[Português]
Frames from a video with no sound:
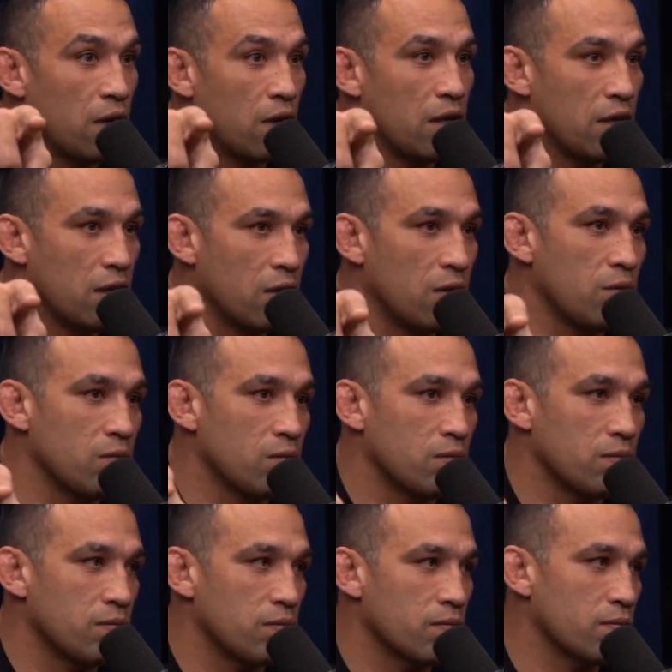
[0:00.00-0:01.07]
Entendeu?
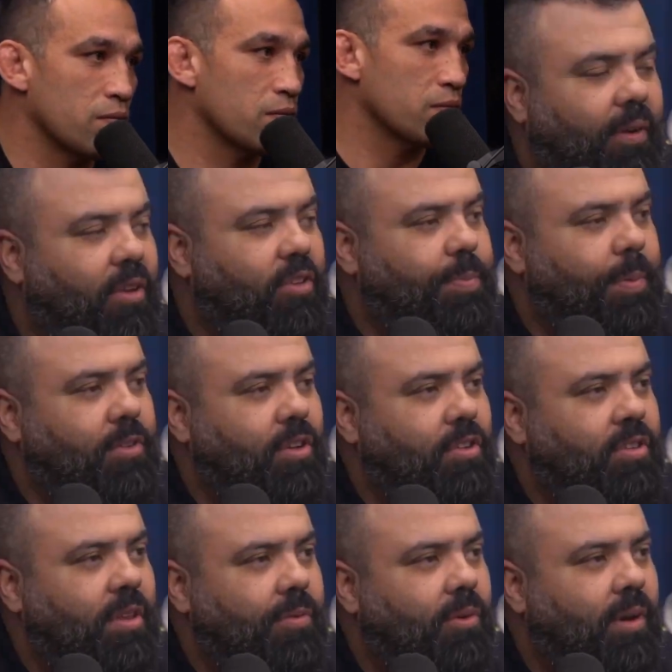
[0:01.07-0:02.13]
Quem foi que falou isso pra
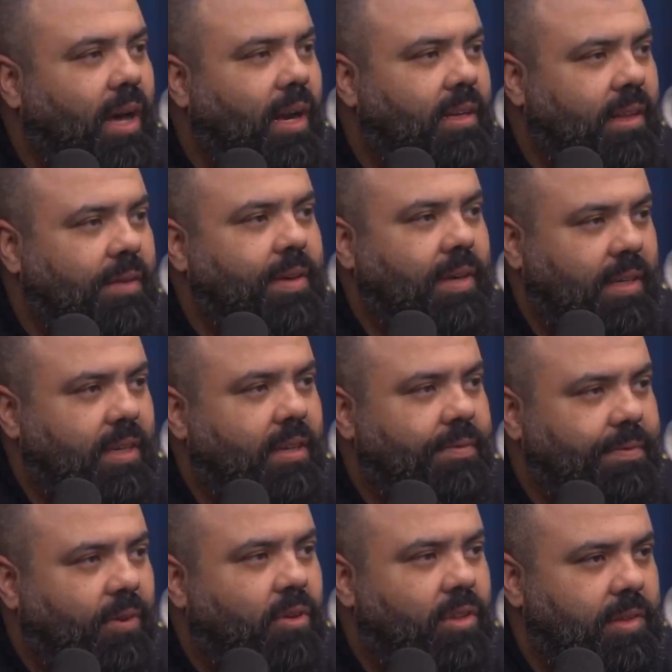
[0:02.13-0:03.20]
gente? Teve um cara que teve aqui e
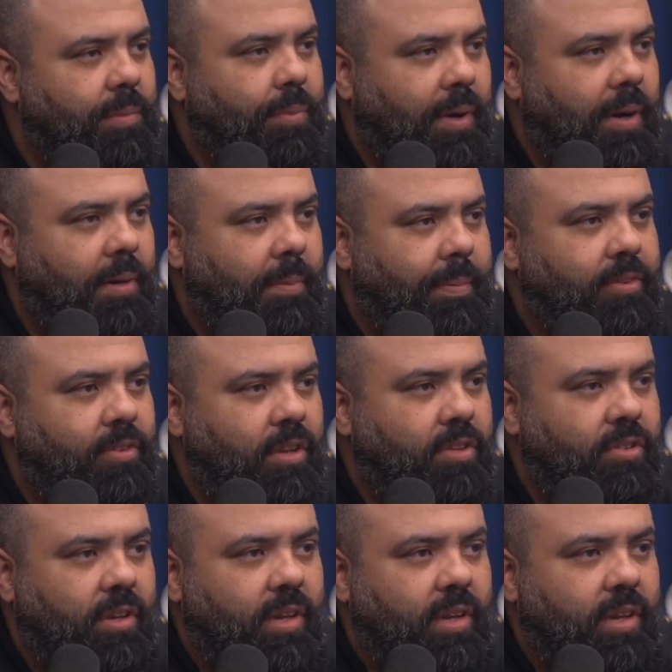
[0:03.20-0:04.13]
falou essa parada pra gente.